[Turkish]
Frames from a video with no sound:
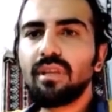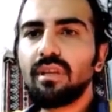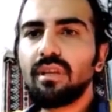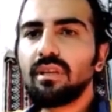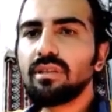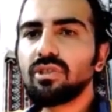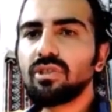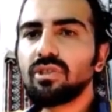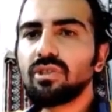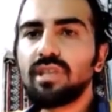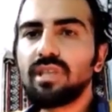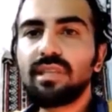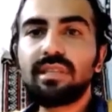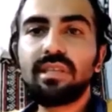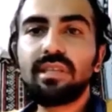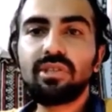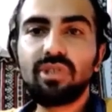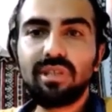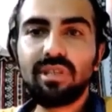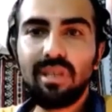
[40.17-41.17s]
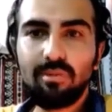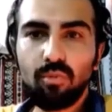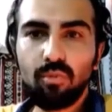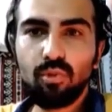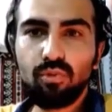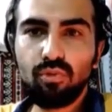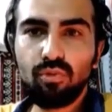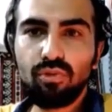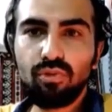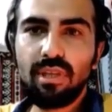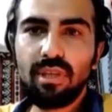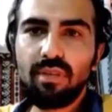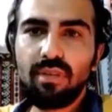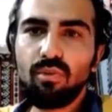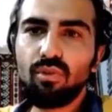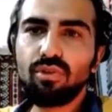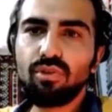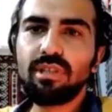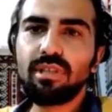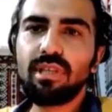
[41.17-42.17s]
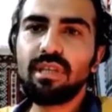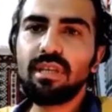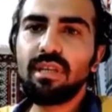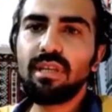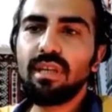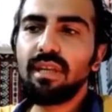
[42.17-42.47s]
işte yeni yazıtlar bulunur da orada da